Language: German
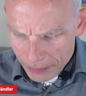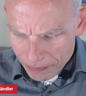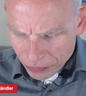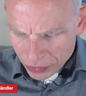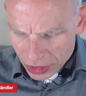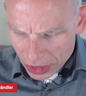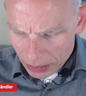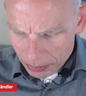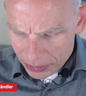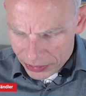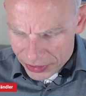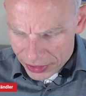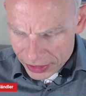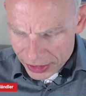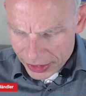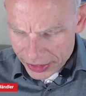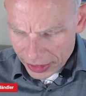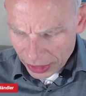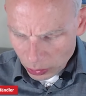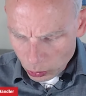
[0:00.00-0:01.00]
äh, bis in
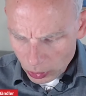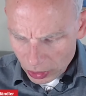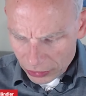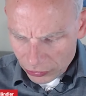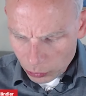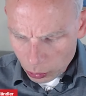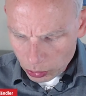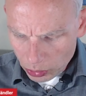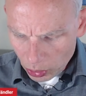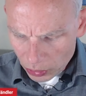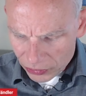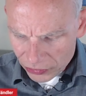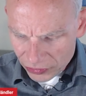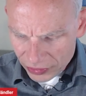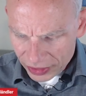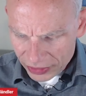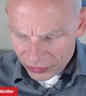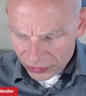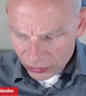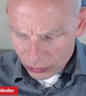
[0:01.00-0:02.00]
den Januar
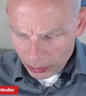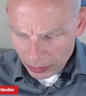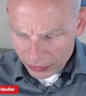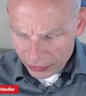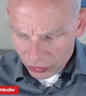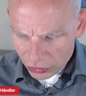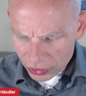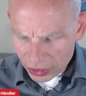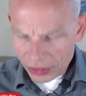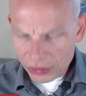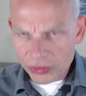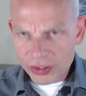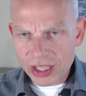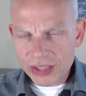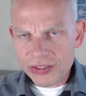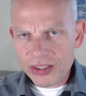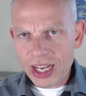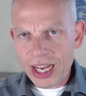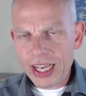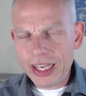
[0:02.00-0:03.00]
2026 rein. Also da
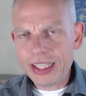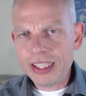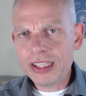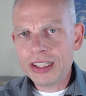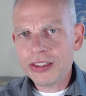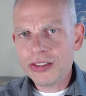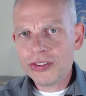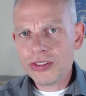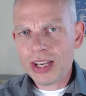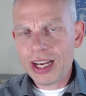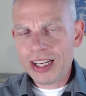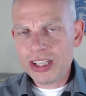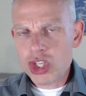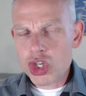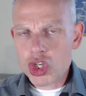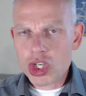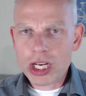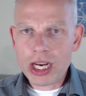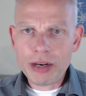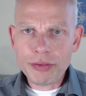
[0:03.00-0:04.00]
ist einiges an
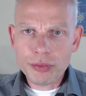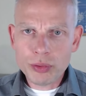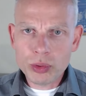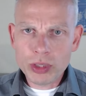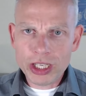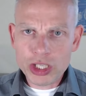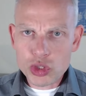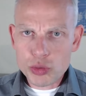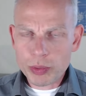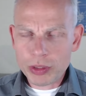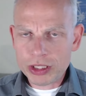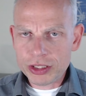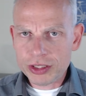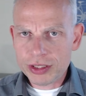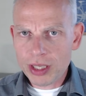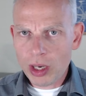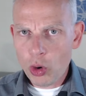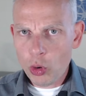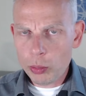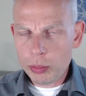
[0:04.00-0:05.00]
Straffung
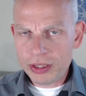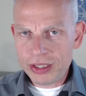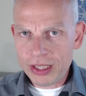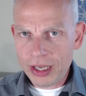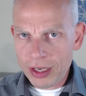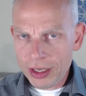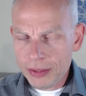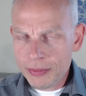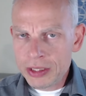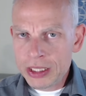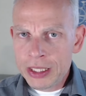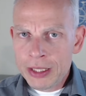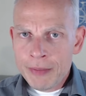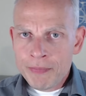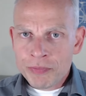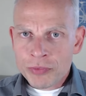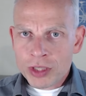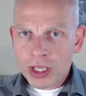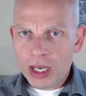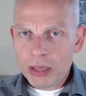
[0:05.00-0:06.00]
entsprechend auch mit da.
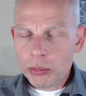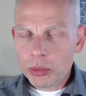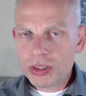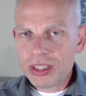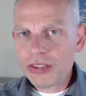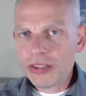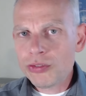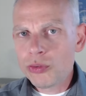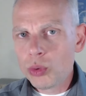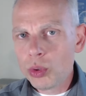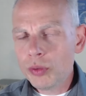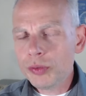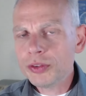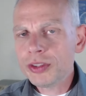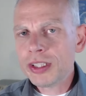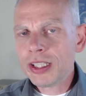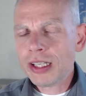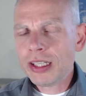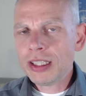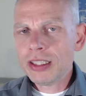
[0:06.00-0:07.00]
Ähm, und das
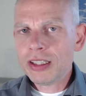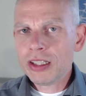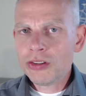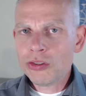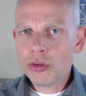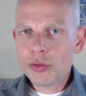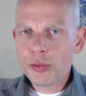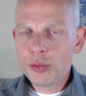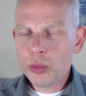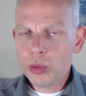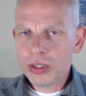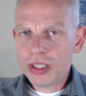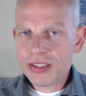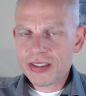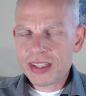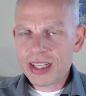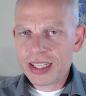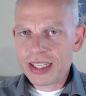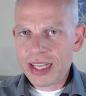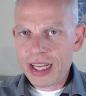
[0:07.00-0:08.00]
dürfte dann halt dazu führen, dass
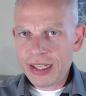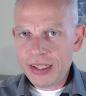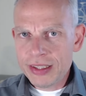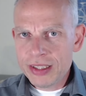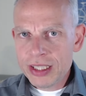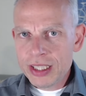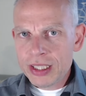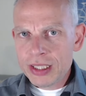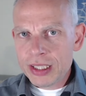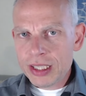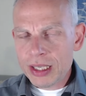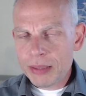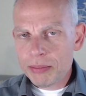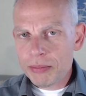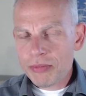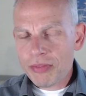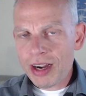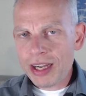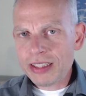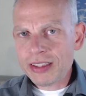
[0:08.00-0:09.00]
der Yen
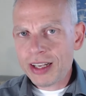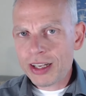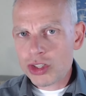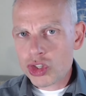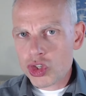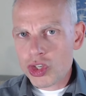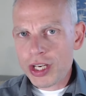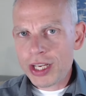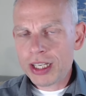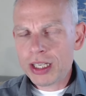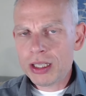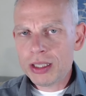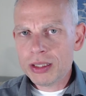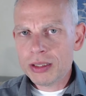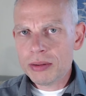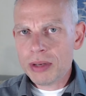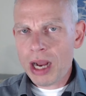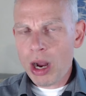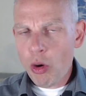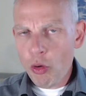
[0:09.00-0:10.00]
ähm, weiter an
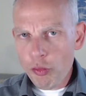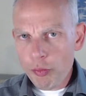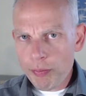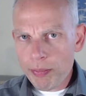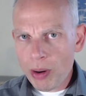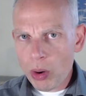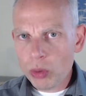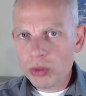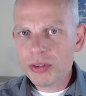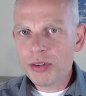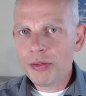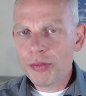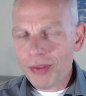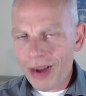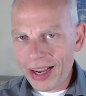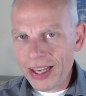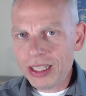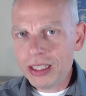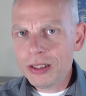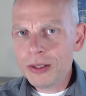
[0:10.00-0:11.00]
Stärke aufbaut,
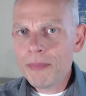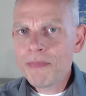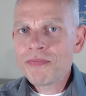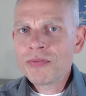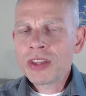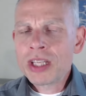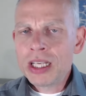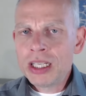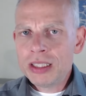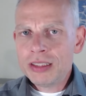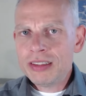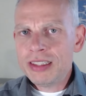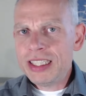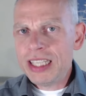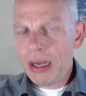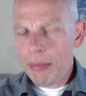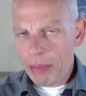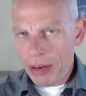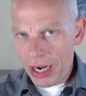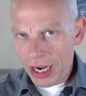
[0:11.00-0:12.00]
weil die
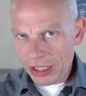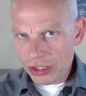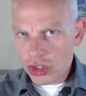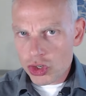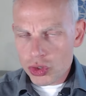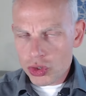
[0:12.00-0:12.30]
japanische